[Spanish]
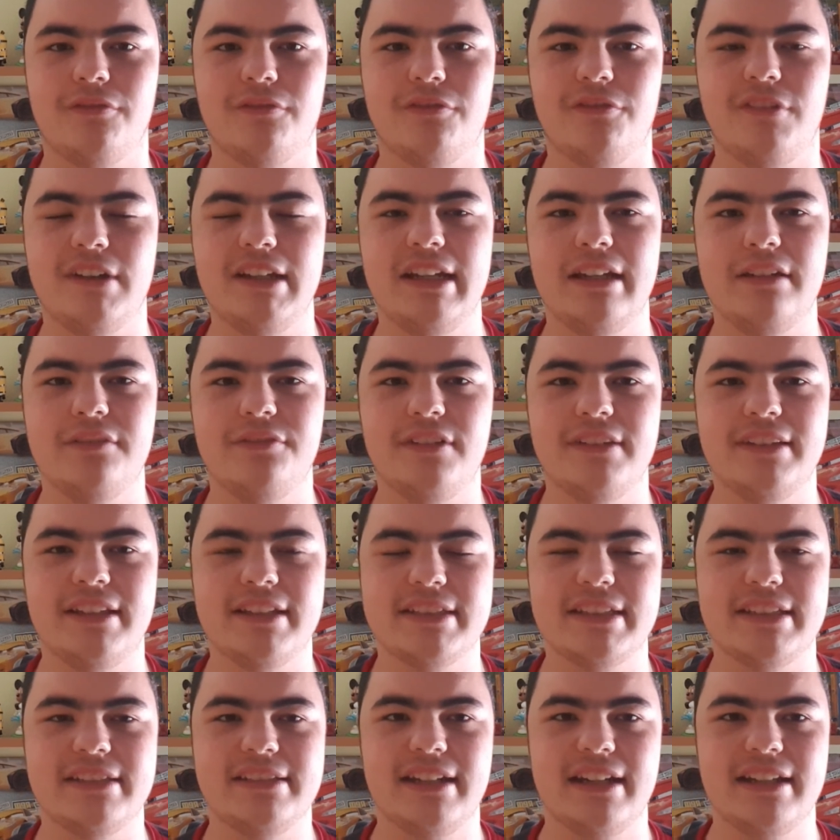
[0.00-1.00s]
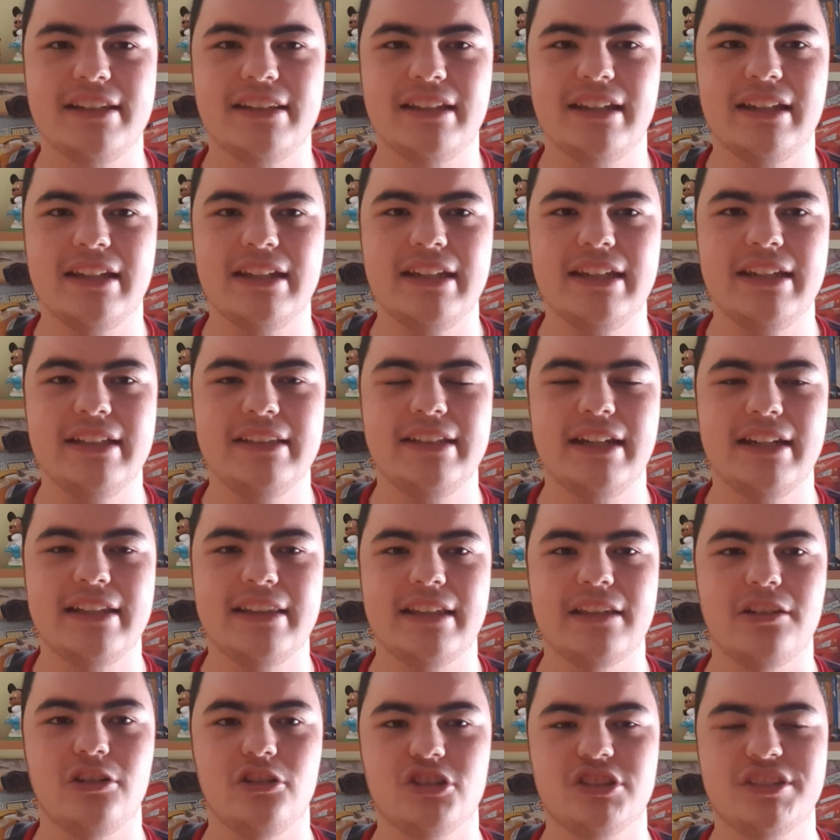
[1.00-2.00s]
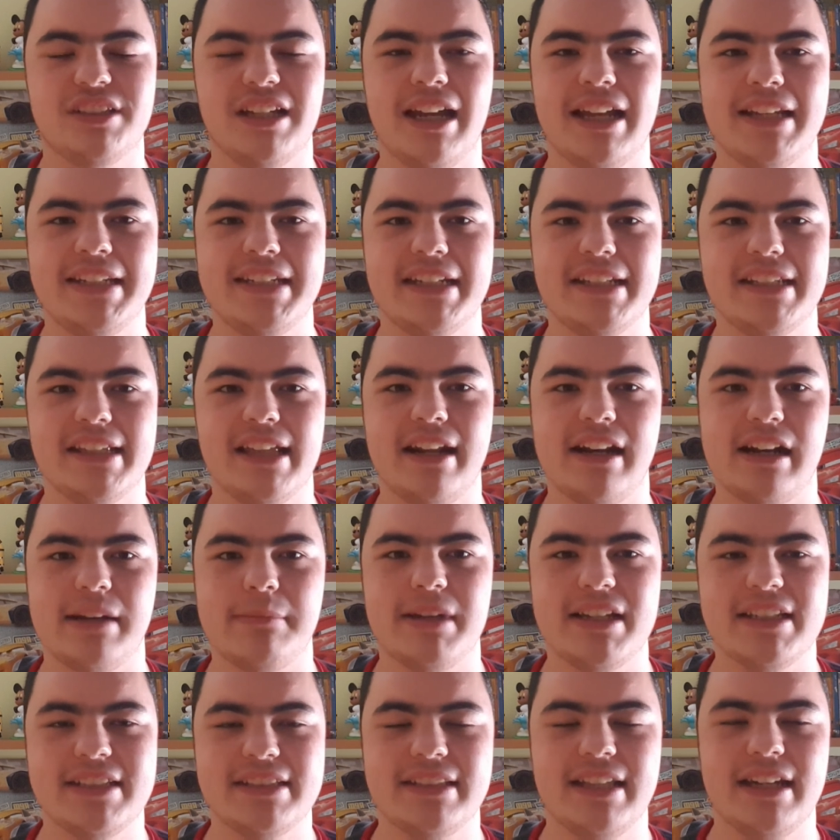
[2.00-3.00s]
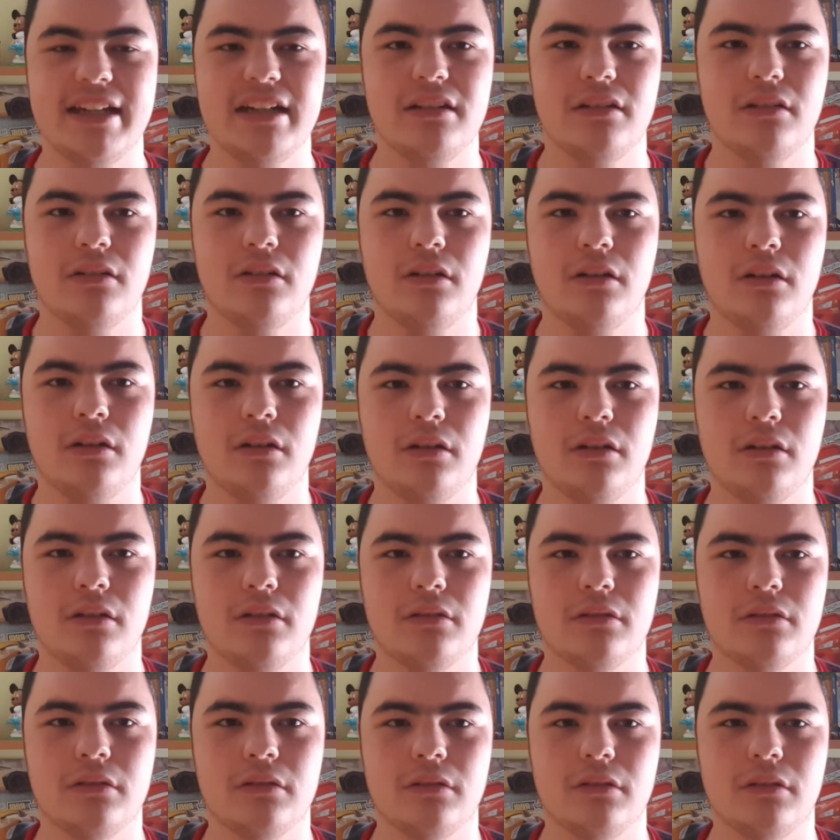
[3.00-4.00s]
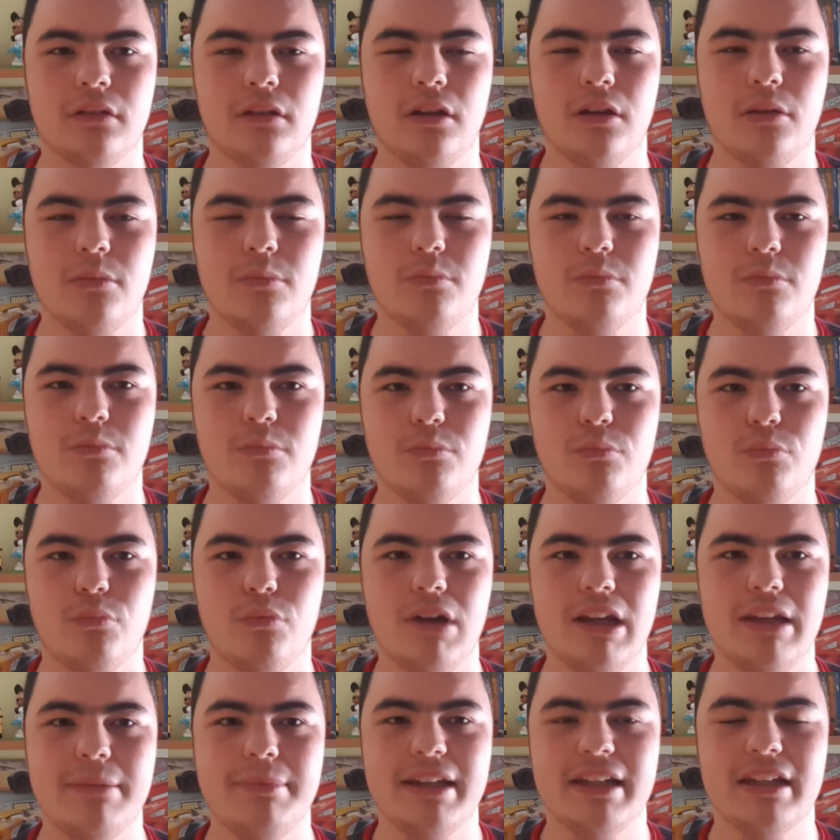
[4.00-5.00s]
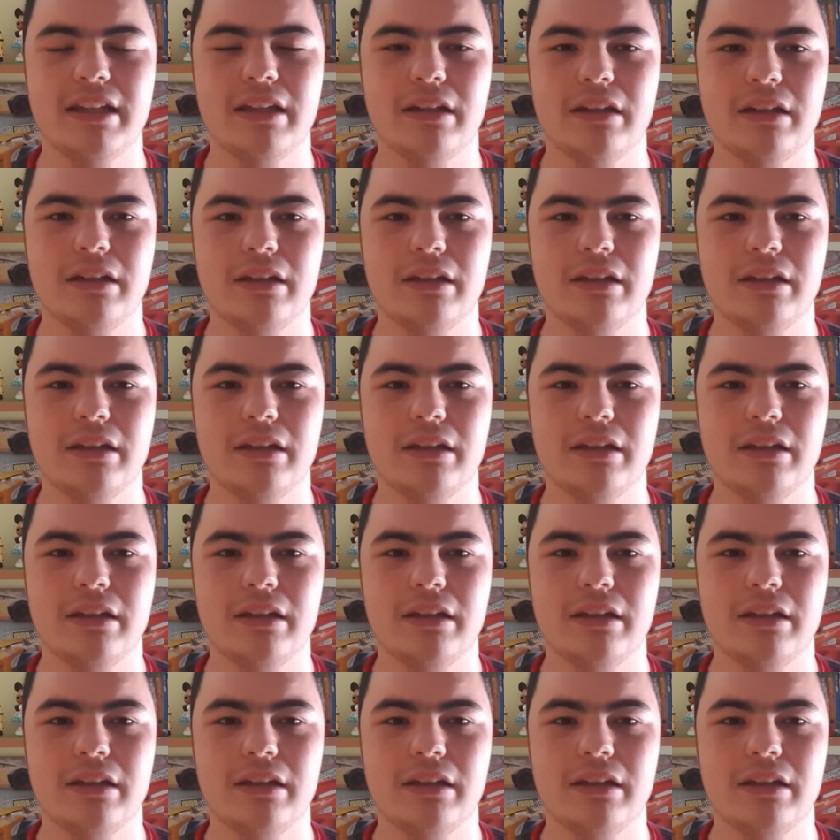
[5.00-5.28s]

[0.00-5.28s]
Final Fantasy XIII y XIII-2 HD Remaster vuelve